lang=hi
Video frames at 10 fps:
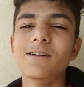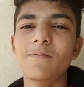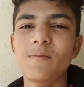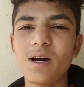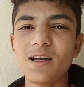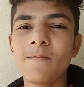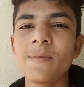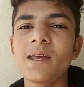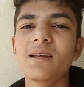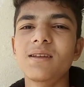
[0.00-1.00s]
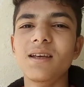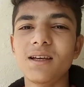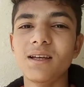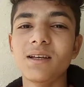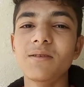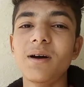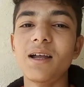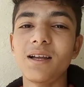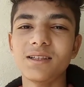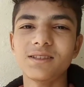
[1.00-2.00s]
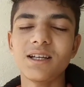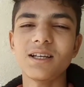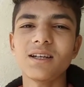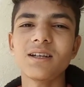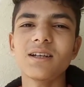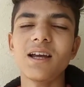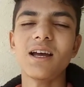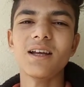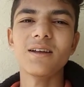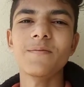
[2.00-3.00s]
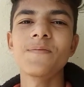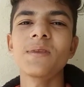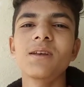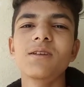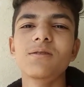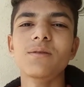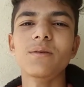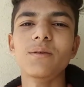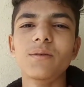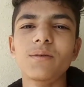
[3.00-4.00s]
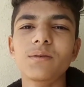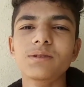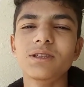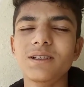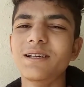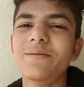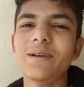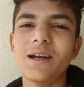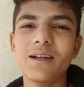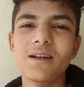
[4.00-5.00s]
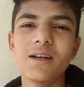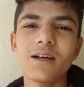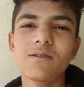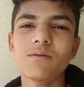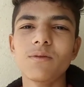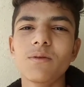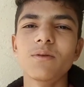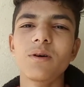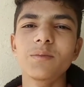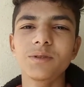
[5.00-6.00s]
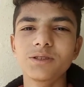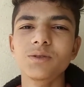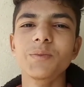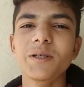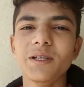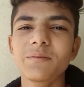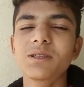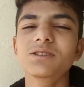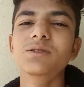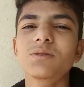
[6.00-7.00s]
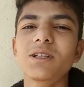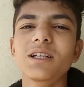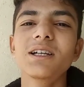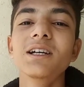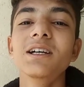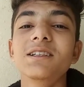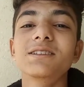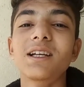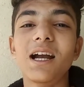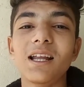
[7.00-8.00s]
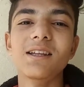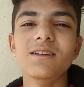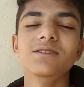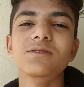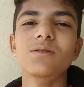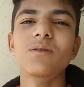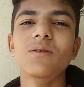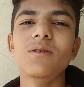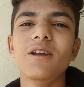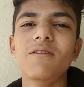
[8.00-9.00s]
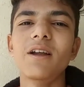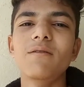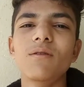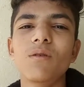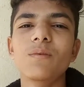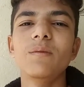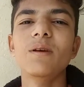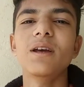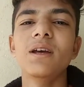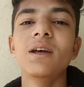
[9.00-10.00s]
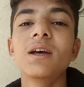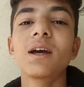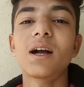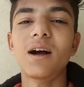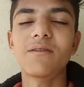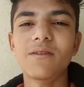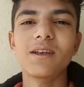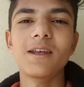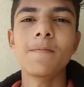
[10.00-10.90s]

हम बाहर देखेंगे बाहर कैसा है क्या है तो उसके लिए आप रेडी रहना तो अभी सुबह के बज चुके हैं साढ़े दस और तो ये वाले ब्लॉग भी भी काफ़ी